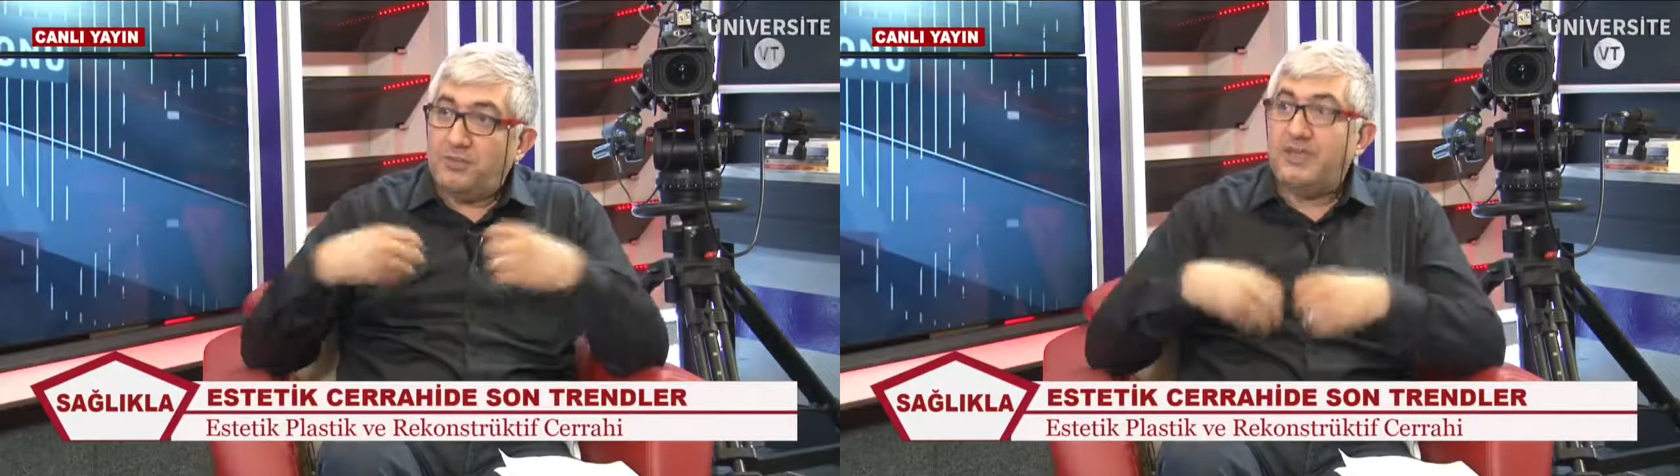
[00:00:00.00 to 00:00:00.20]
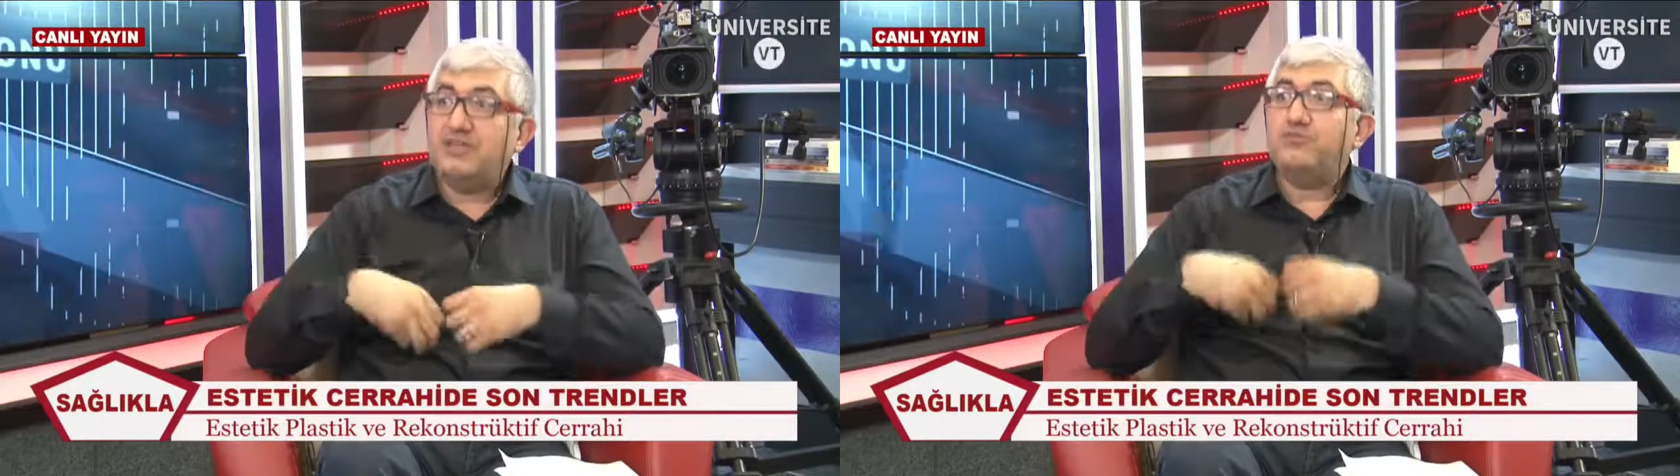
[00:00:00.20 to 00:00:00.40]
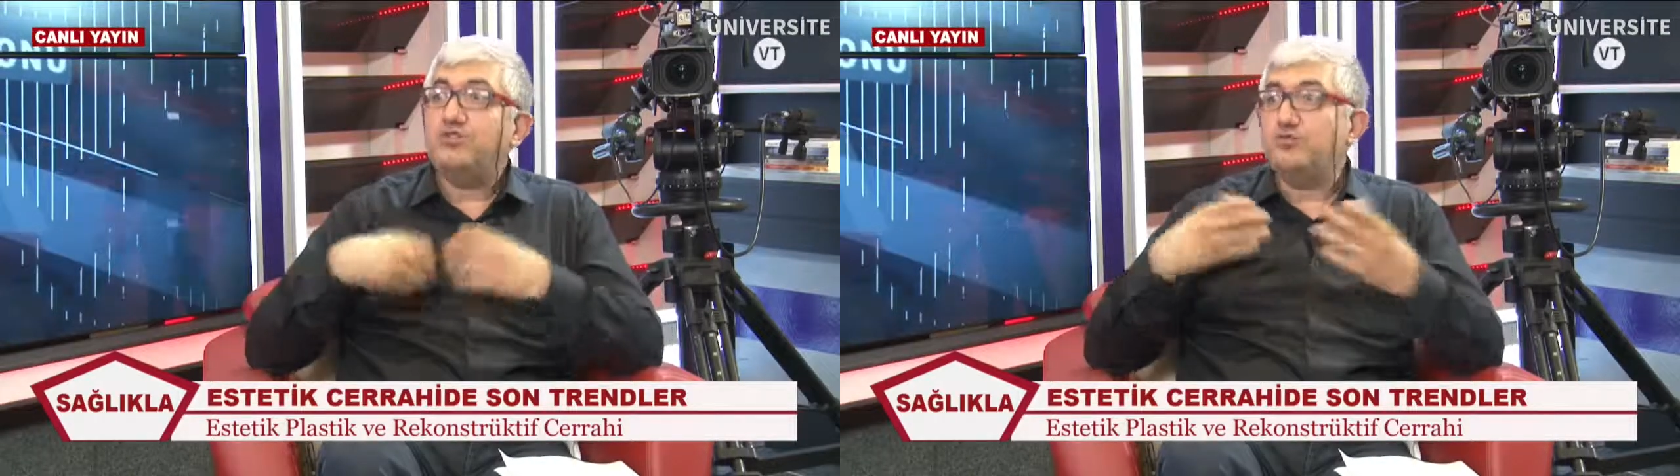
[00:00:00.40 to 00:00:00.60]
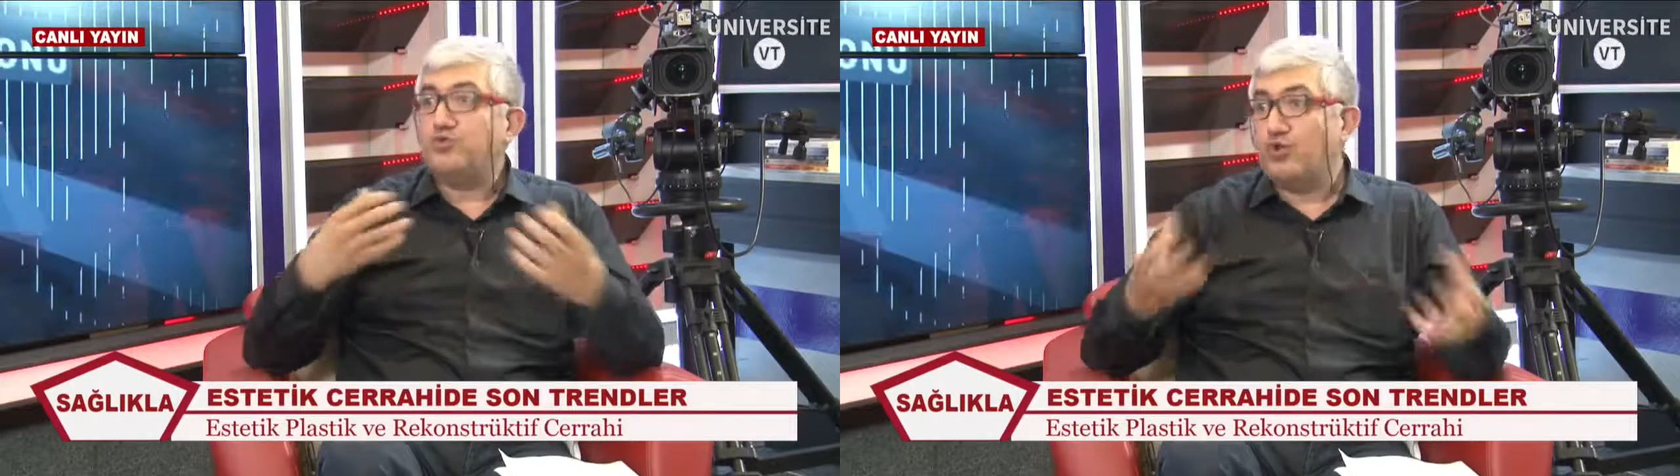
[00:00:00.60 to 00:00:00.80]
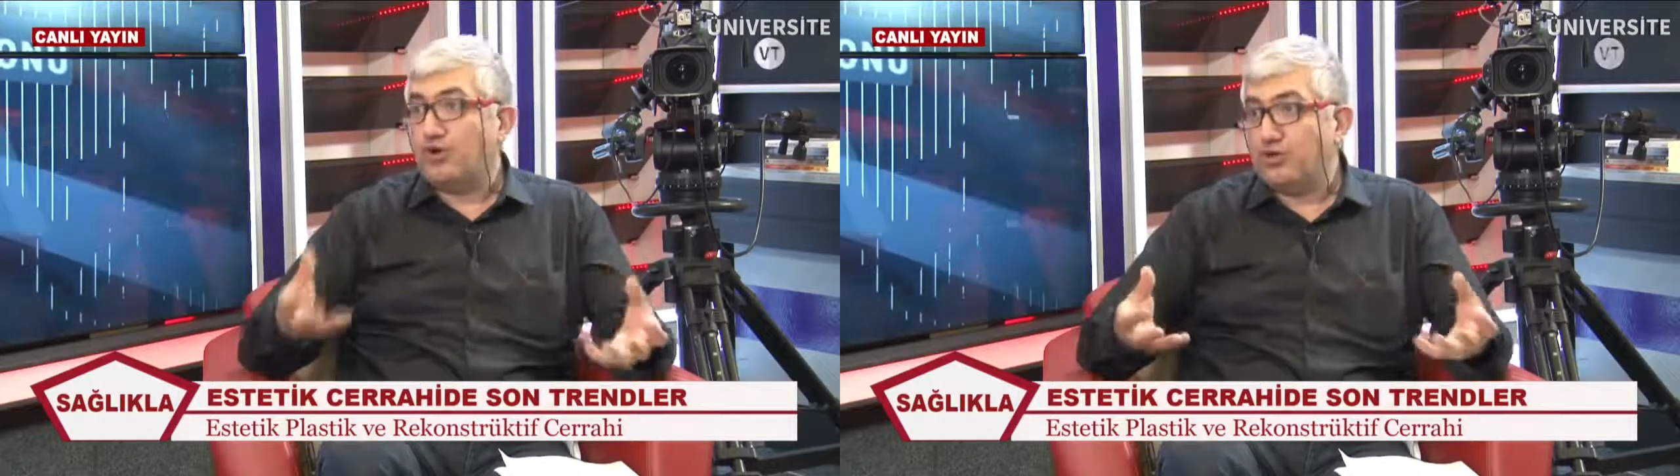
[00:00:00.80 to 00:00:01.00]
benim
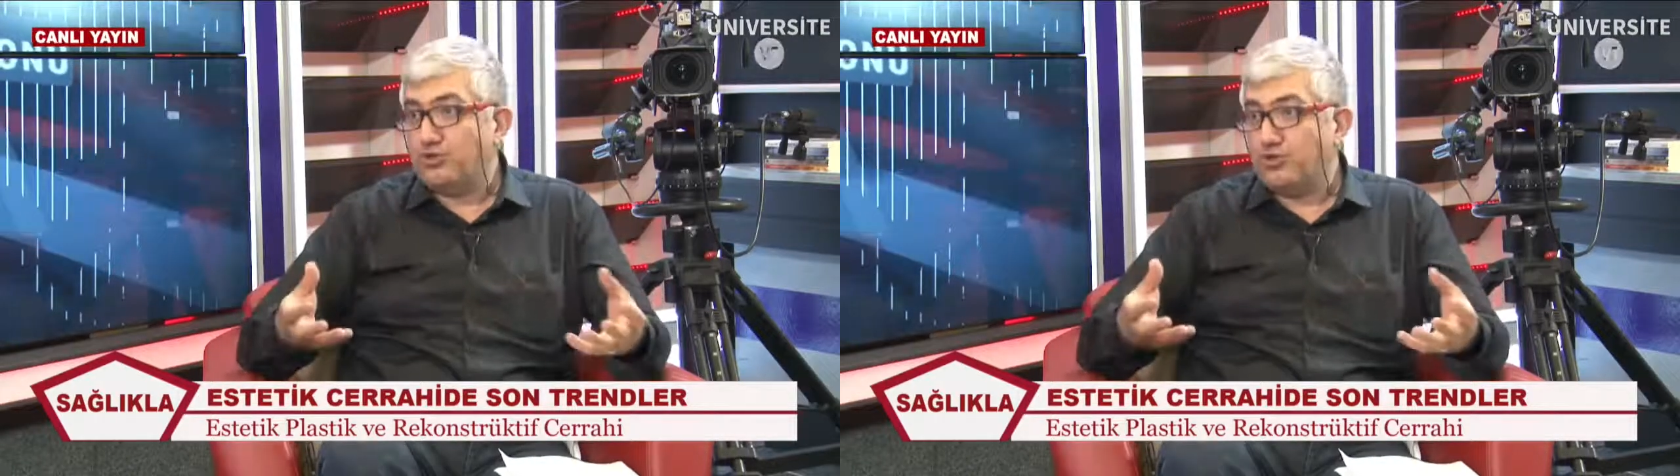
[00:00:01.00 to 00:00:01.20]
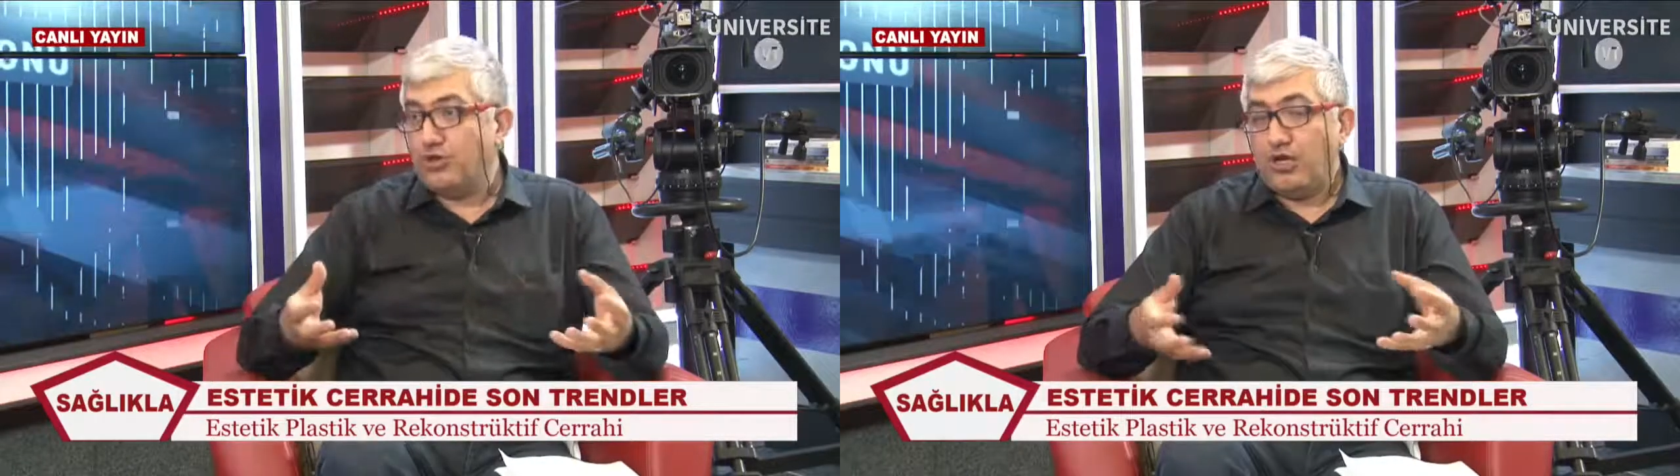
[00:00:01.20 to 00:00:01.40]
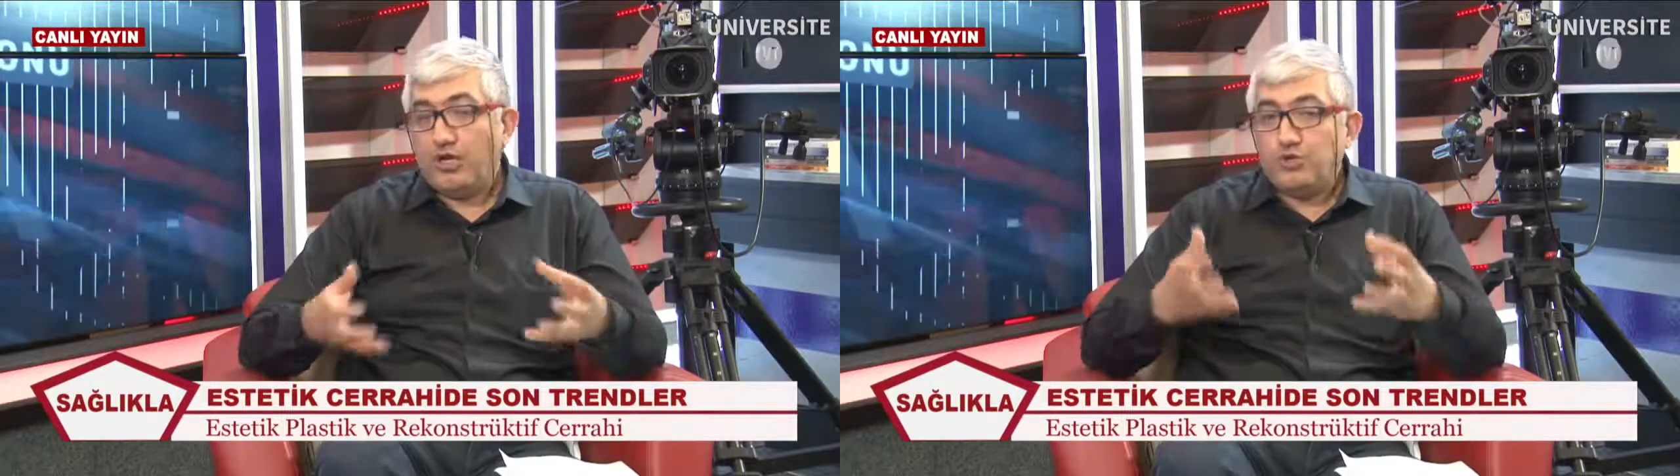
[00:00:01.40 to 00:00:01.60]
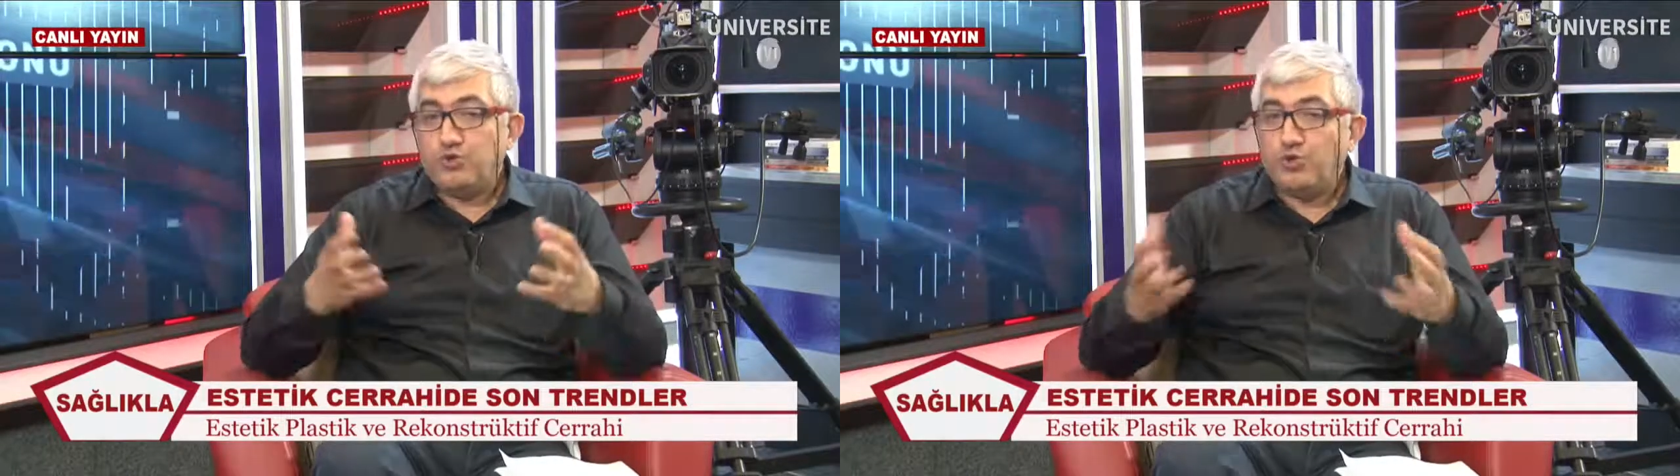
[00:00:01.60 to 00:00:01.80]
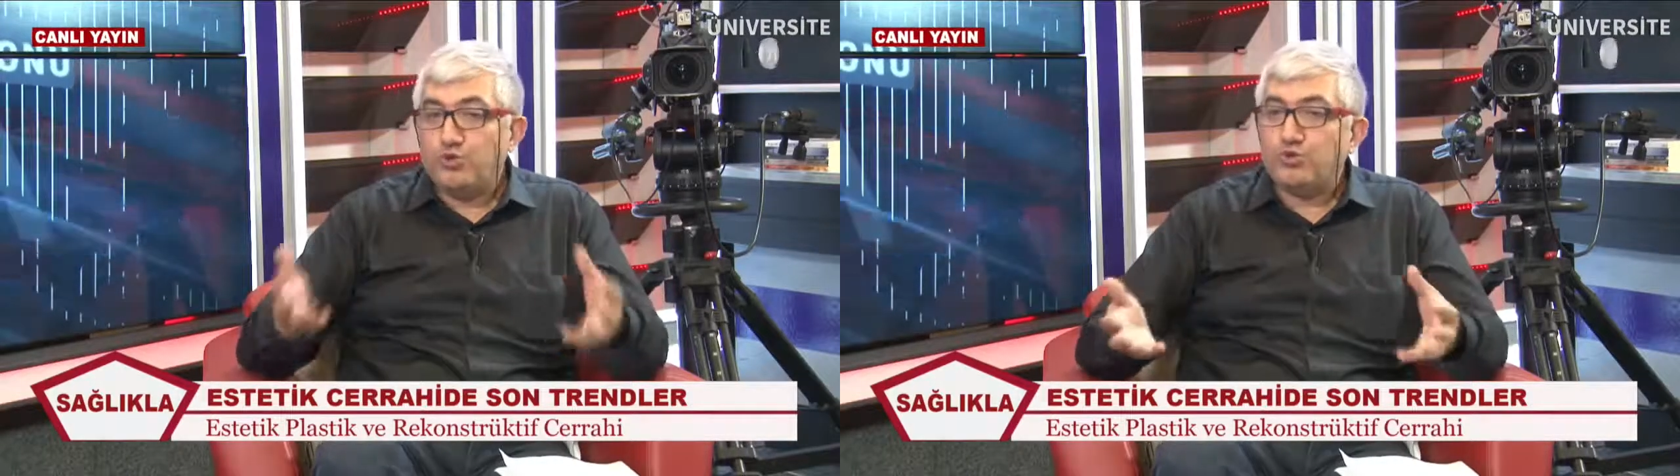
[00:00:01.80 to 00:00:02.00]
işim zorlaşıyor.
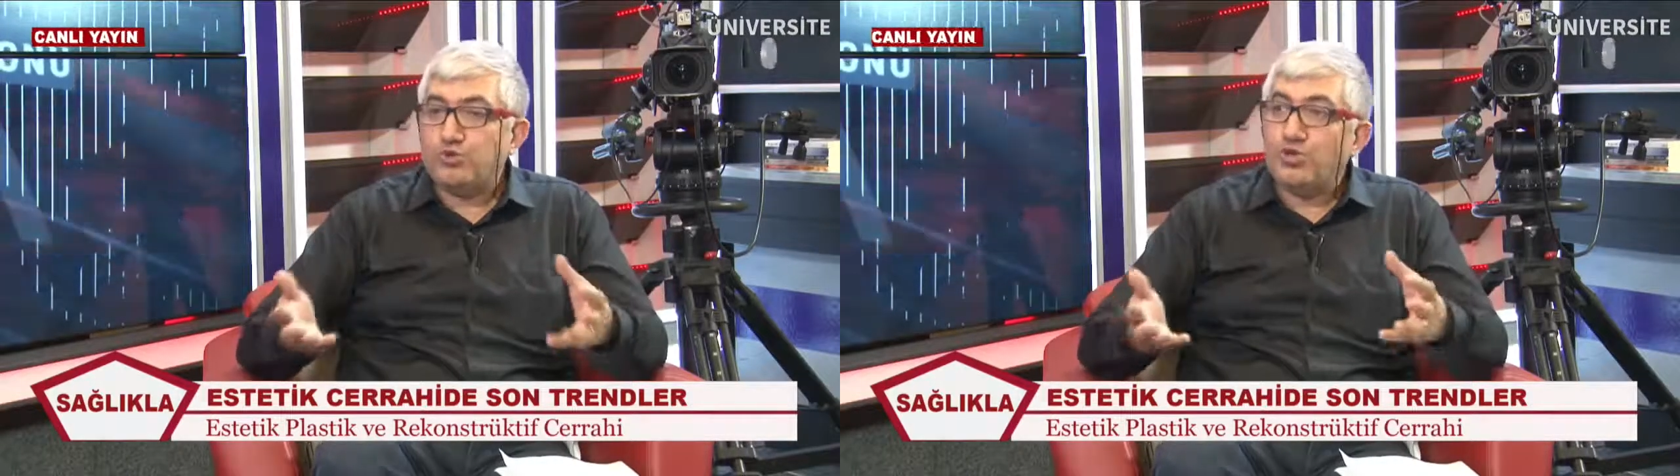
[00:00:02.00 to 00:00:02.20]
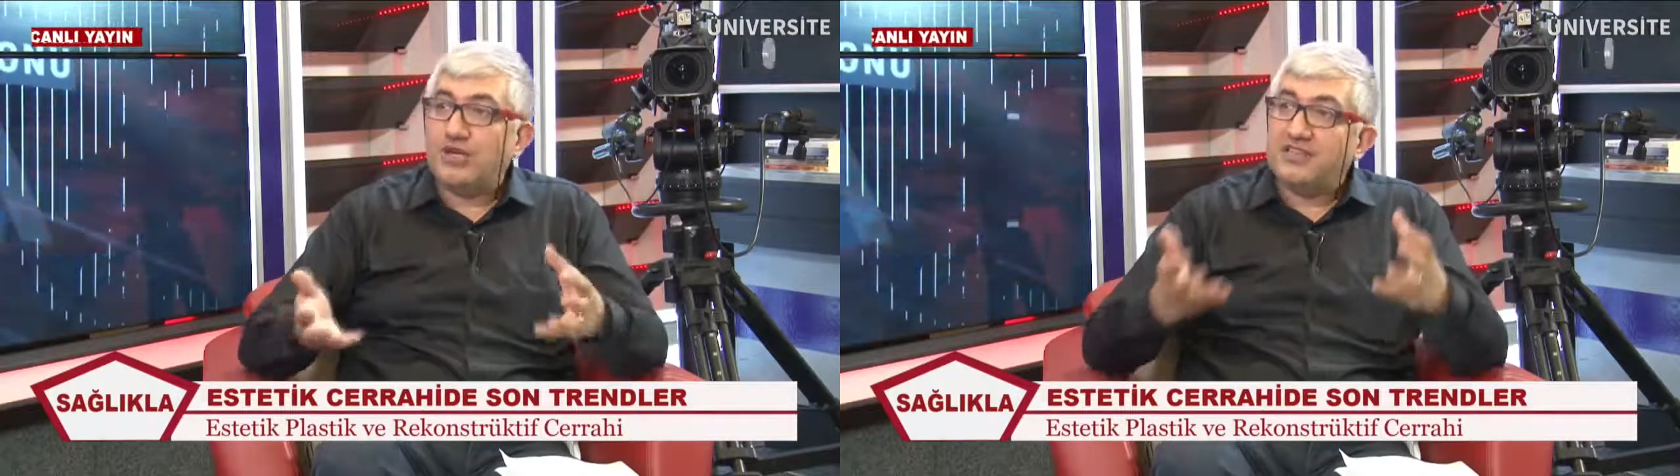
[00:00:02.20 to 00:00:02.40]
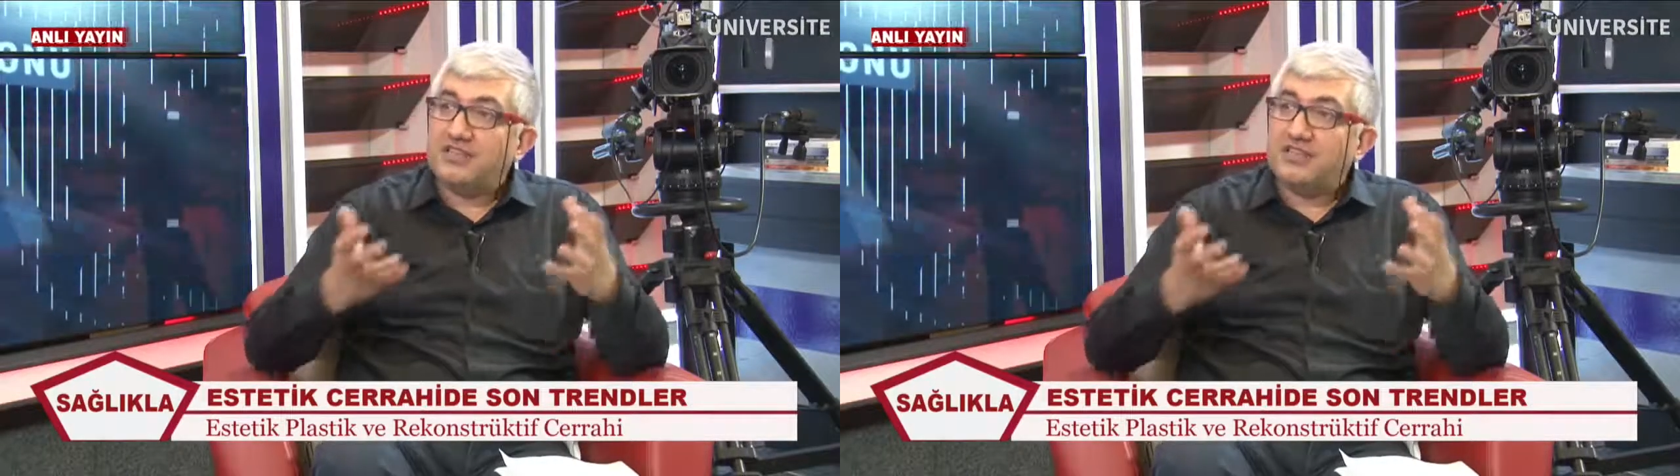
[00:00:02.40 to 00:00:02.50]
Sonuç